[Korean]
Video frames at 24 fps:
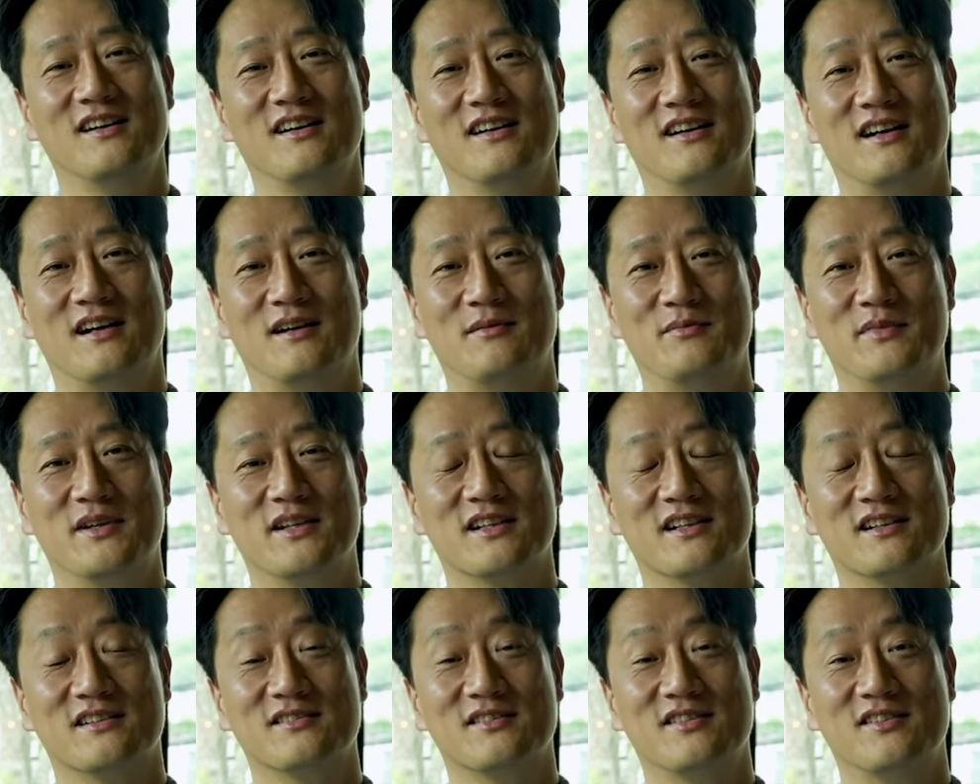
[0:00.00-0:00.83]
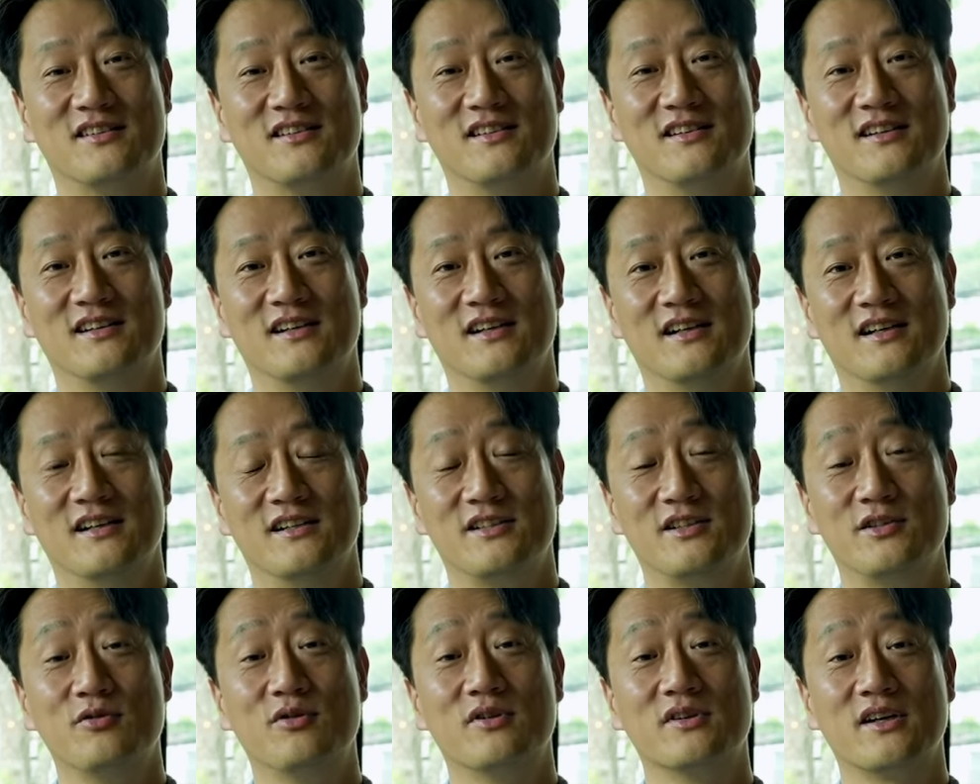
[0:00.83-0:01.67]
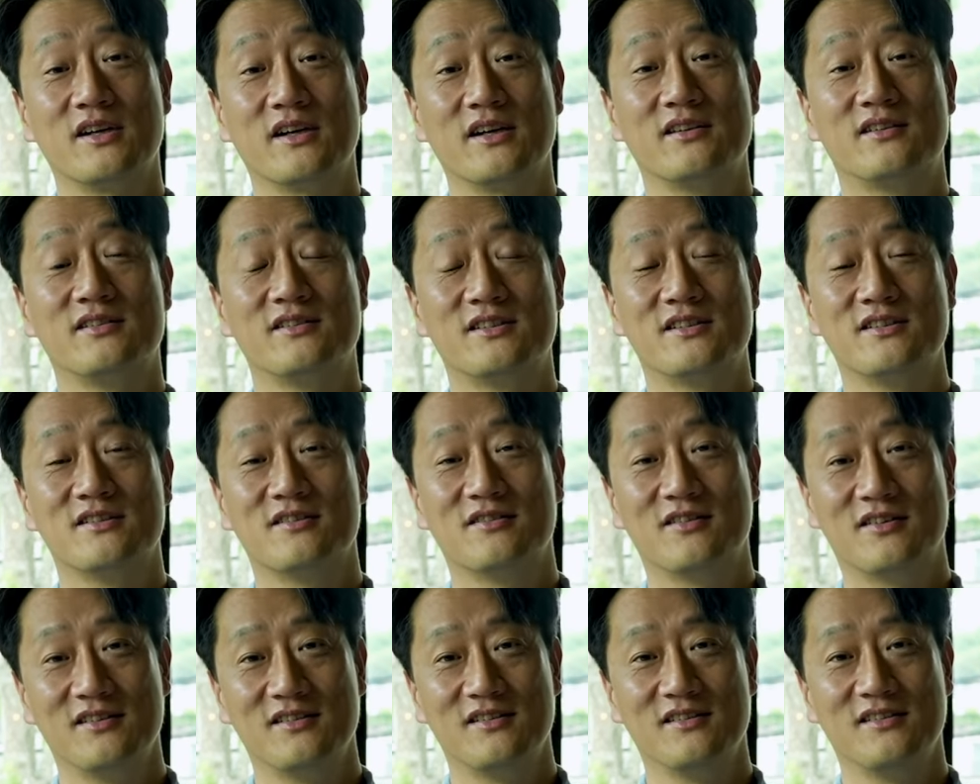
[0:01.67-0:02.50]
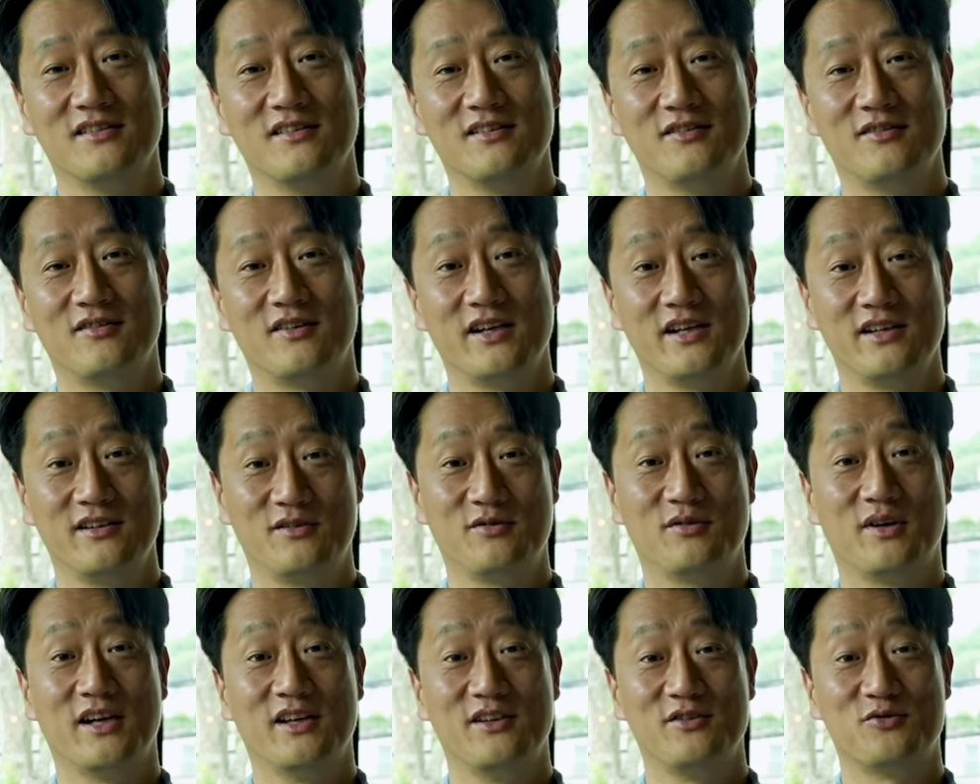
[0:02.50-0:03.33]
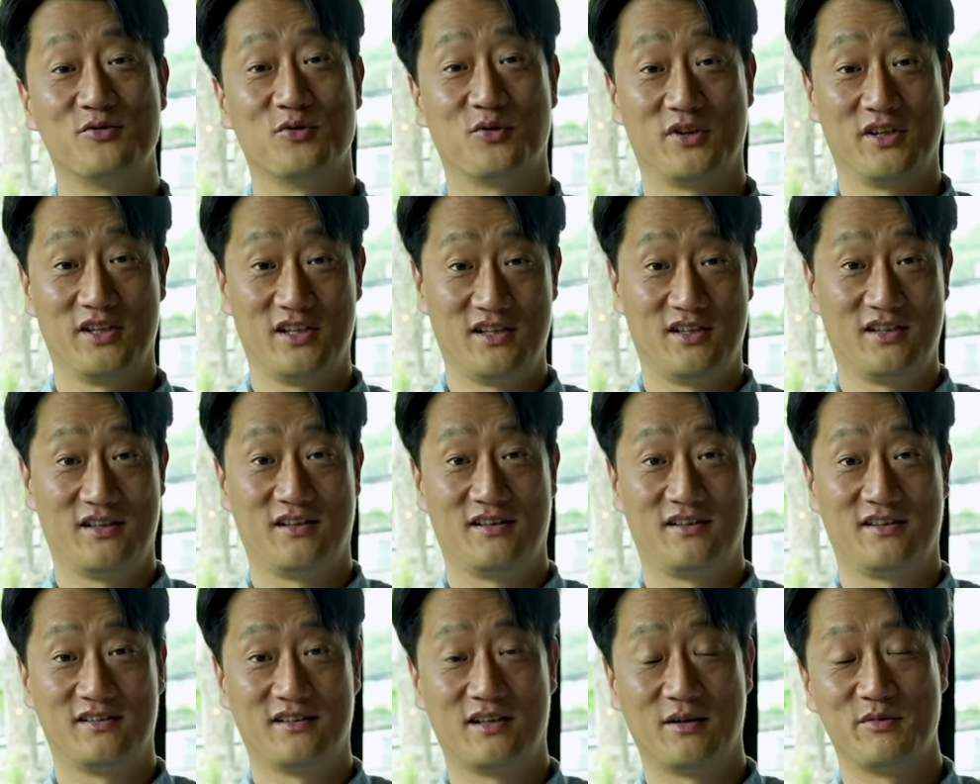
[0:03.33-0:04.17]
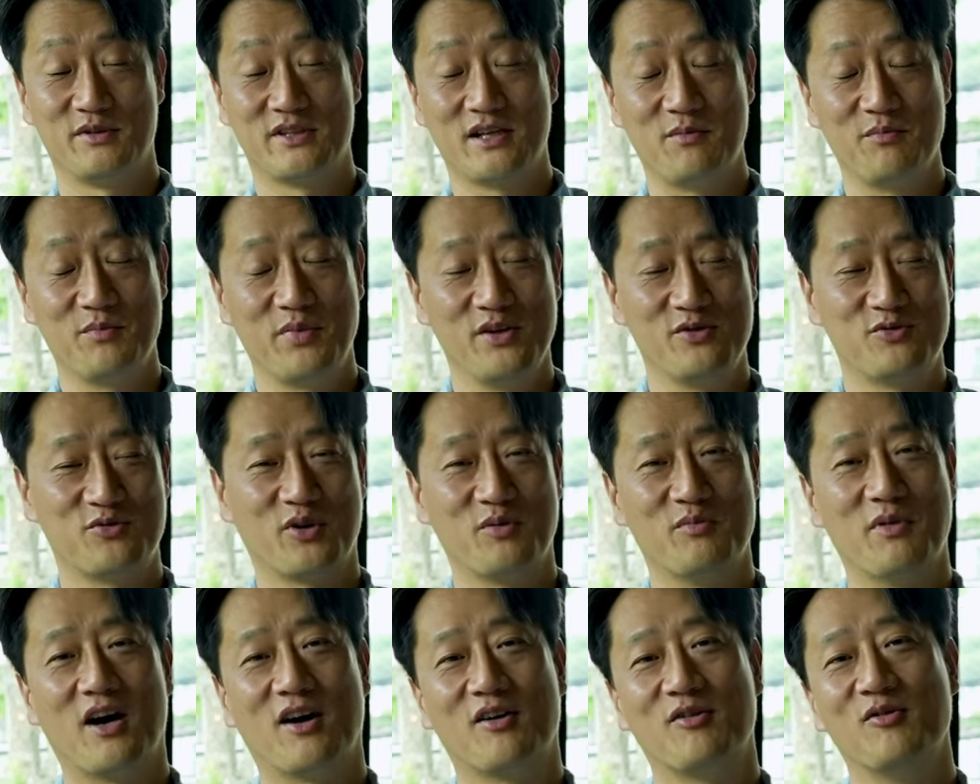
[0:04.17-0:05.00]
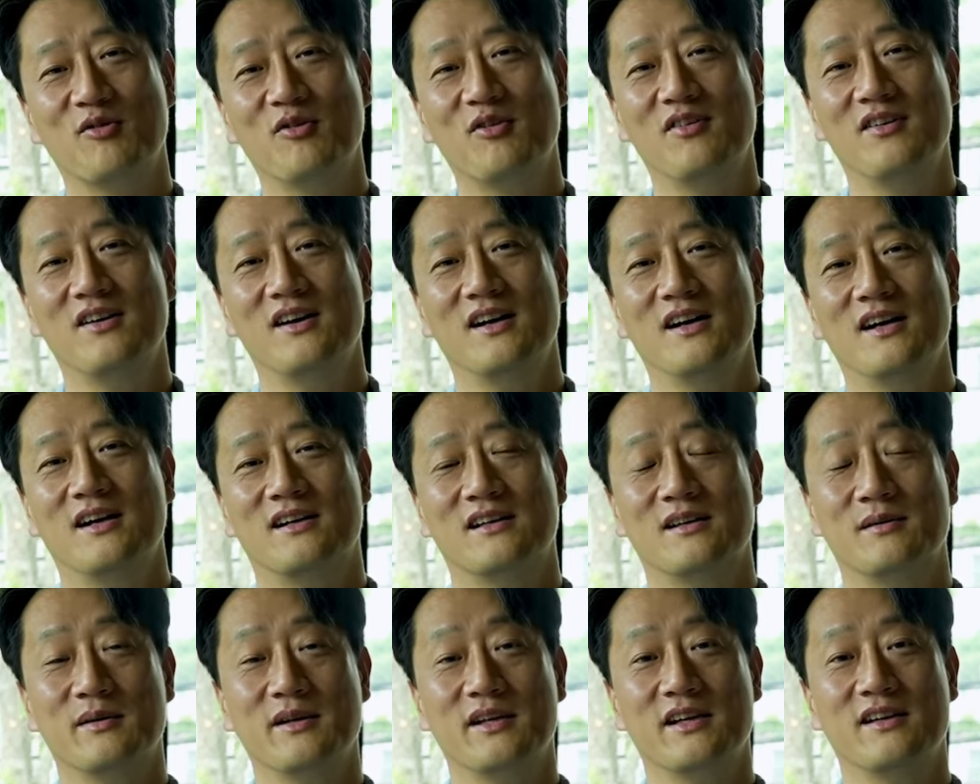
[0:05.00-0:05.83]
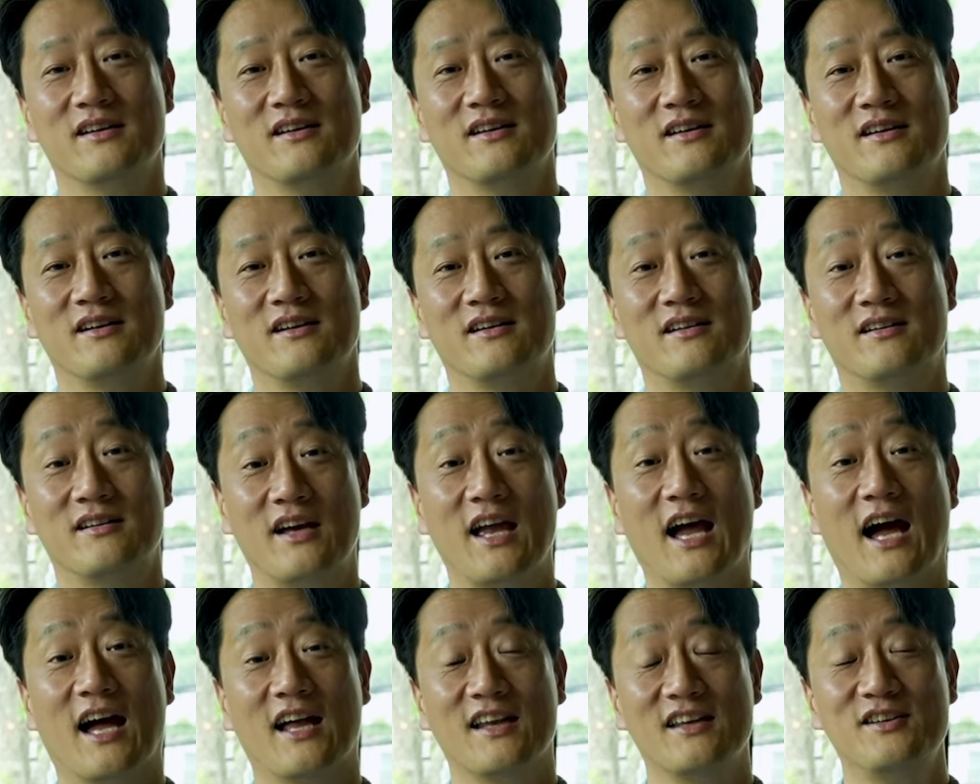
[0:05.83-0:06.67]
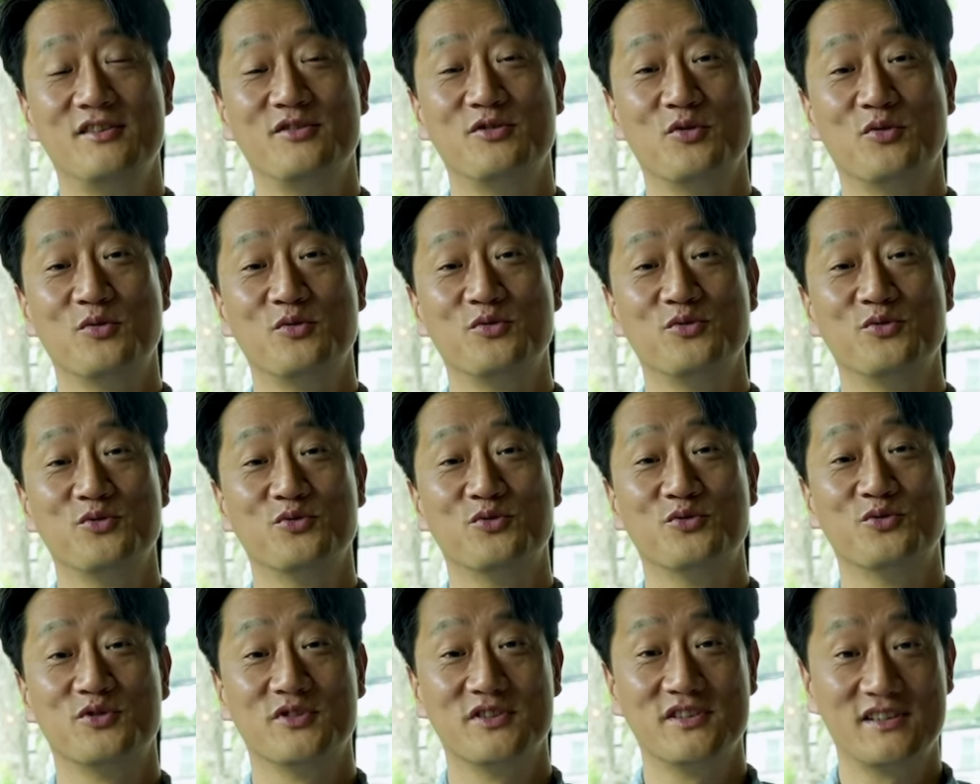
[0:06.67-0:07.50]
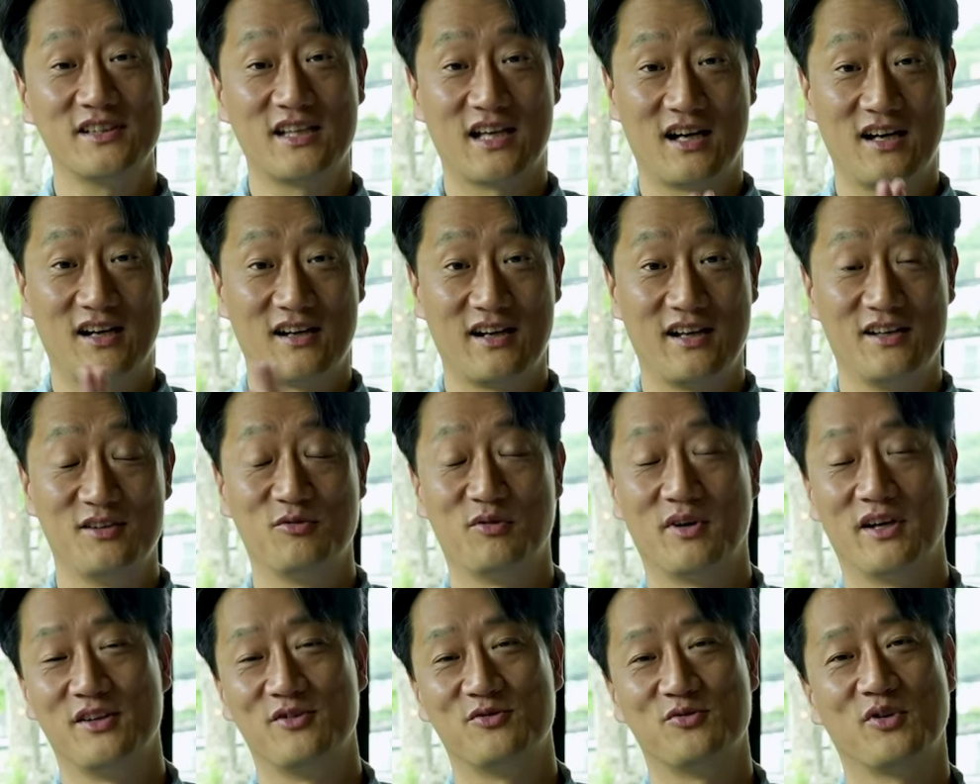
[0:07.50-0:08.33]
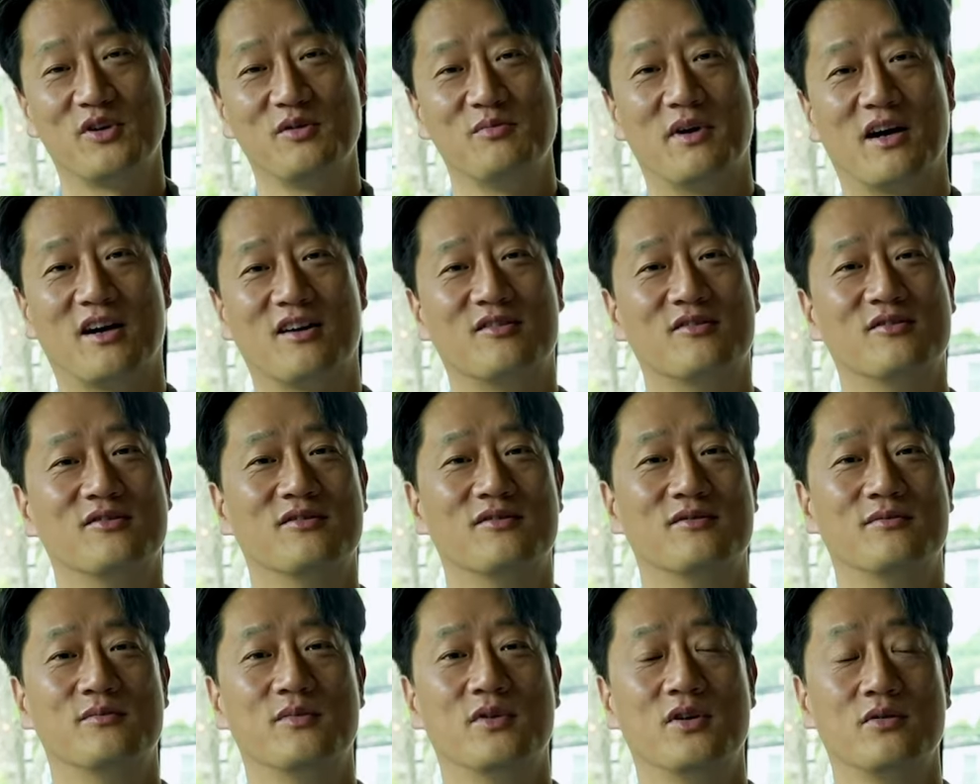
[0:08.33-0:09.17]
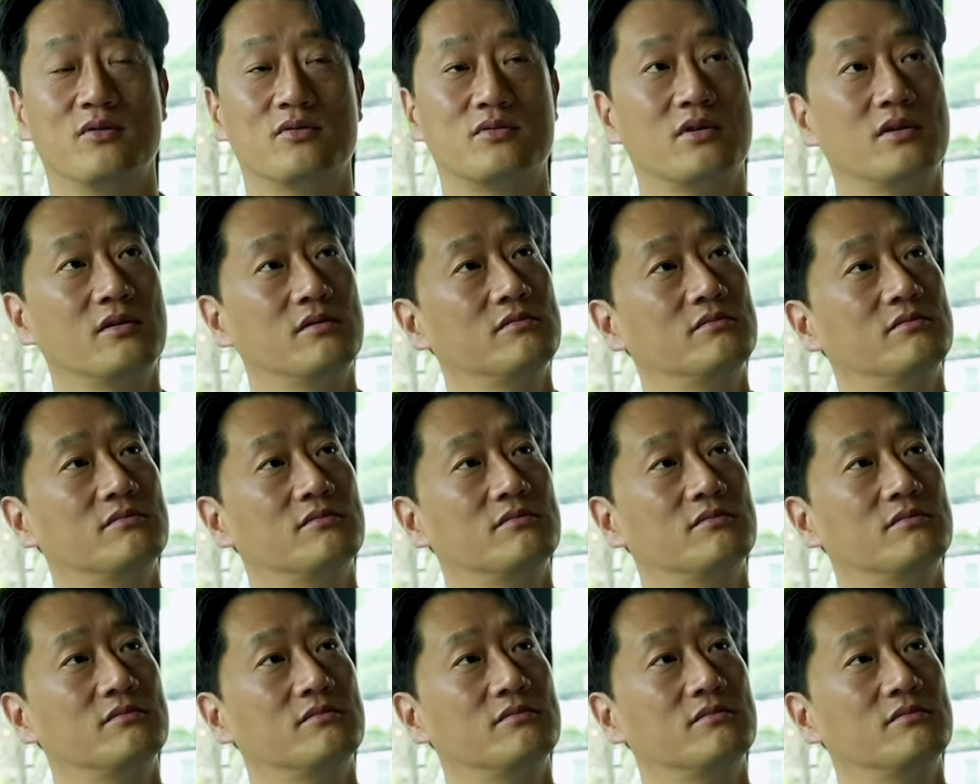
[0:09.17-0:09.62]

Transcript: 안 맞아서 시원하게 드시는 건 화이트 와인 쪽이 그 다음에 샴페인 쪽이 맞고 그 다음에 그게 아닌 종류는 다 레드 와인 쪽이 많고뭐 요새